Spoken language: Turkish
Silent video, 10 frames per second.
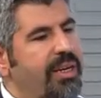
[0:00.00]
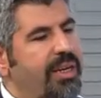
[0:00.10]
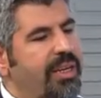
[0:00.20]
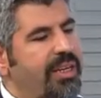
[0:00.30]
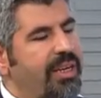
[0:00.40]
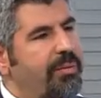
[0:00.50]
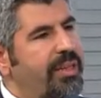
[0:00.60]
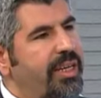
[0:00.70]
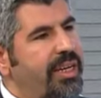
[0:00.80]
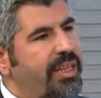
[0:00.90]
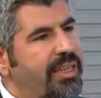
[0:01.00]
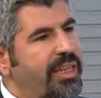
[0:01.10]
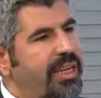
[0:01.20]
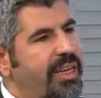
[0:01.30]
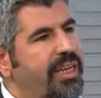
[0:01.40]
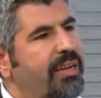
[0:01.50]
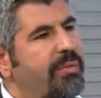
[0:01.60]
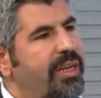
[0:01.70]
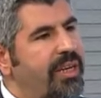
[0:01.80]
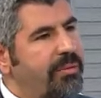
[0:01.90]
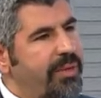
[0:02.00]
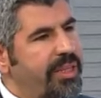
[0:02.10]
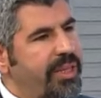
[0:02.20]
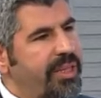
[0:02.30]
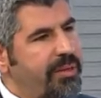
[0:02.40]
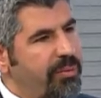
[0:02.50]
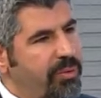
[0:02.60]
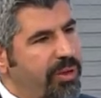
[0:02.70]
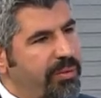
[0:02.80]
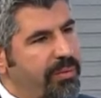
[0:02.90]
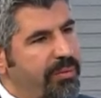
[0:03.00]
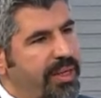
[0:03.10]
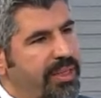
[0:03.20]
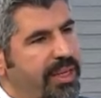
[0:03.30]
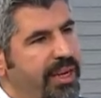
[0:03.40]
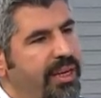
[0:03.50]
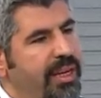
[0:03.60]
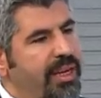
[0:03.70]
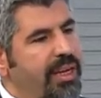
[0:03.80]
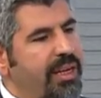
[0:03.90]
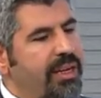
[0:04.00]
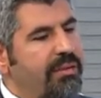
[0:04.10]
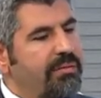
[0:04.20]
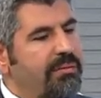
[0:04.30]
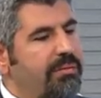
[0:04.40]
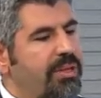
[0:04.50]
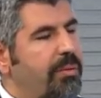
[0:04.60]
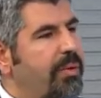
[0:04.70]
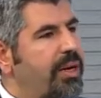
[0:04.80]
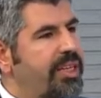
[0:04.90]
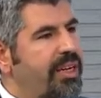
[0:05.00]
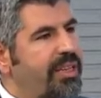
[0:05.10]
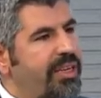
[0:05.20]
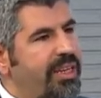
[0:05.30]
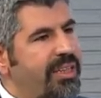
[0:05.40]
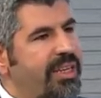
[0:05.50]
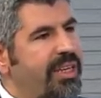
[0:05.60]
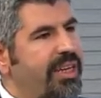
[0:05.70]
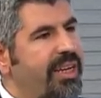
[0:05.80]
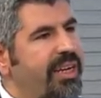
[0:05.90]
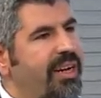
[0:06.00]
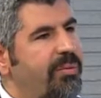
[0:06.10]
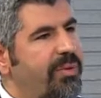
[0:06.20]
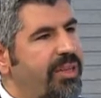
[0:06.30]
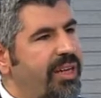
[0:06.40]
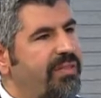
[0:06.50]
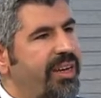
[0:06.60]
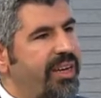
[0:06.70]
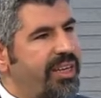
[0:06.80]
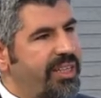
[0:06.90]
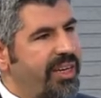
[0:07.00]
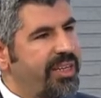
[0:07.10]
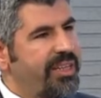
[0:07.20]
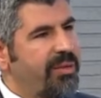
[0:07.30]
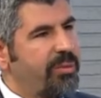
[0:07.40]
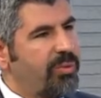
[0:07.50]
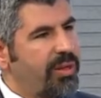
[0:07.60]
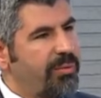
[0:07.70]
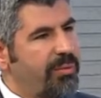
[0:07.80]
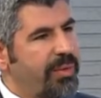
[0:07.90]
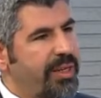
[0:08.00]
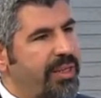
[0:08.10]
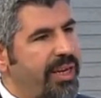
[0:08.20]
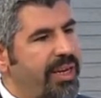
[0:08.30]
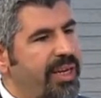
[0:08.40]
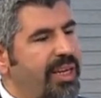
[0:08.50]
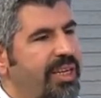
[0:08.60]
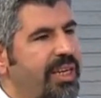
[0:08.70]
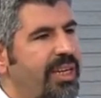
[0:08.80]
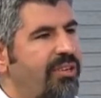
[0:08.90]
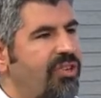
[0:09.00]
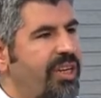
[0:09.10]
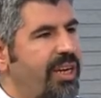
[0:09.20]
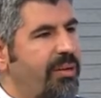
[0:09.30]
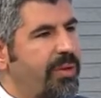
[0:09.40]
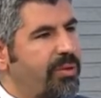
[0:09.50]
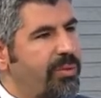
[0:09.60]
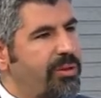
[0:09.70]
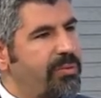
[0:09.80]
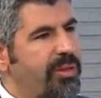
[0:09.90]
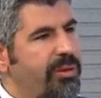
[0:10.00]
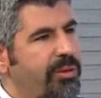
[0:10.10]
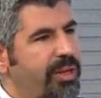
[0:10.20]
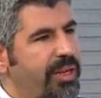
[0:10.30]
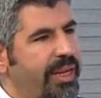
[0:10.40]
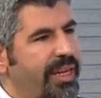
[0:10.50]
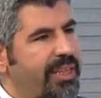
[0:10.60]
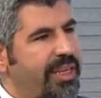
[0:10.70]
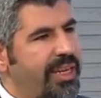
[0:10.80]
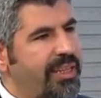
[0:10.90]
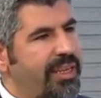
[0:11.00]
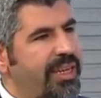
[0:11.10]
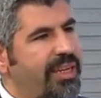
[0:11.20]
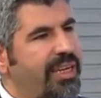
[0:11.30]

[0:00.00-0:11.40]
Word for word: e, kemikleri etkileyerek kemik erimesine sebep olabilmekte. E, işte bağırsakları etkileyerek kabızlığa veya ishale sebep olabilmekte. Yine şeker metabolizması üzerine etki ederek